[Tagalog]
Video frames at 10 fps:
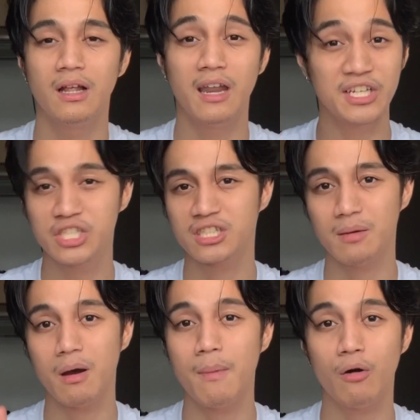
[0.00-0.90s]
legit
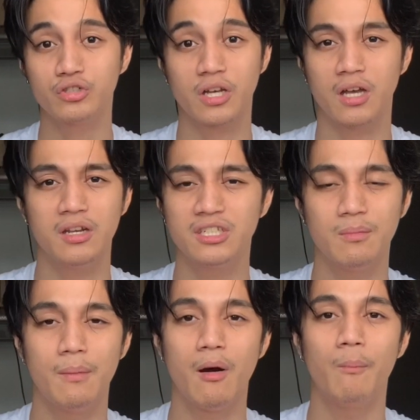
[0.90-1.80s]
na mabango siya, hindi siya
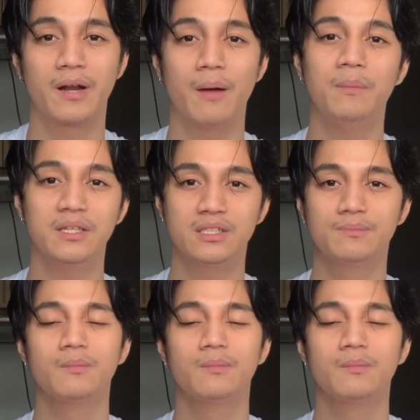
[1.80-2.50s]
mabaw, promise.